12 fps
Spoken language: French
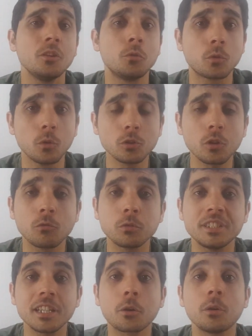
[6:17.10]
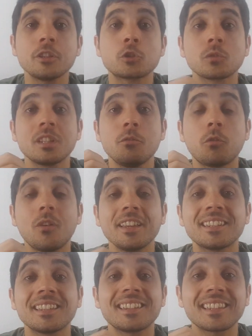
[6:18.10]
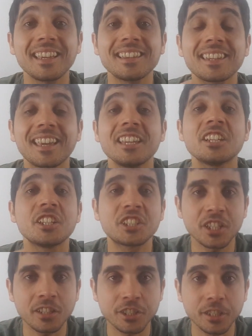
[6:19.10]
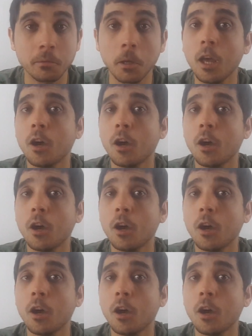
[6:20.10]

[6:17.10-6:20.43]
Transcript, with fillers: donc autant vous dire que les journées vont être très très chargées.